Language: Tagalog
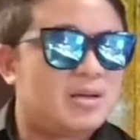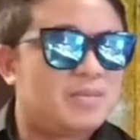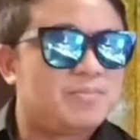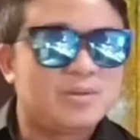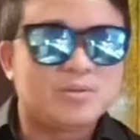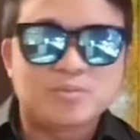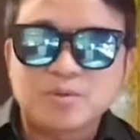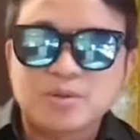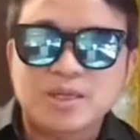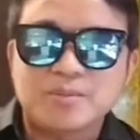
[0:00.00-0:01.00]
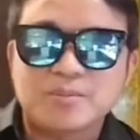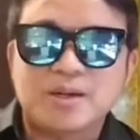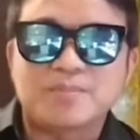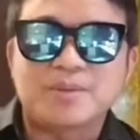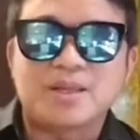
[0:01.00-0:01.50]
binubuli, yung
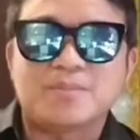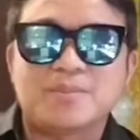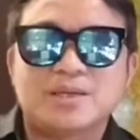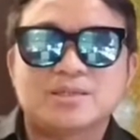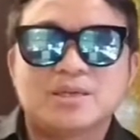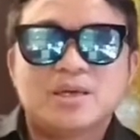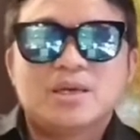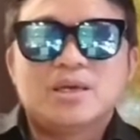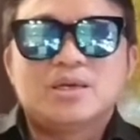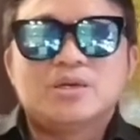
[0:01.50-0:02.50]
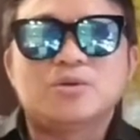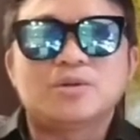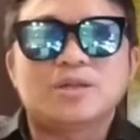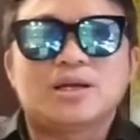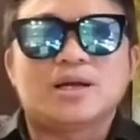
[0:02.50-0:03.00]
mga binabas,
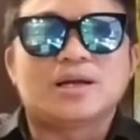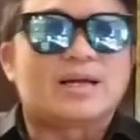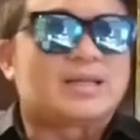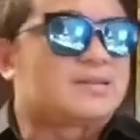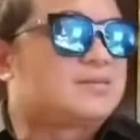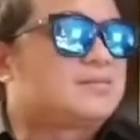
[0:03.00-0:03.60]
yun ang agad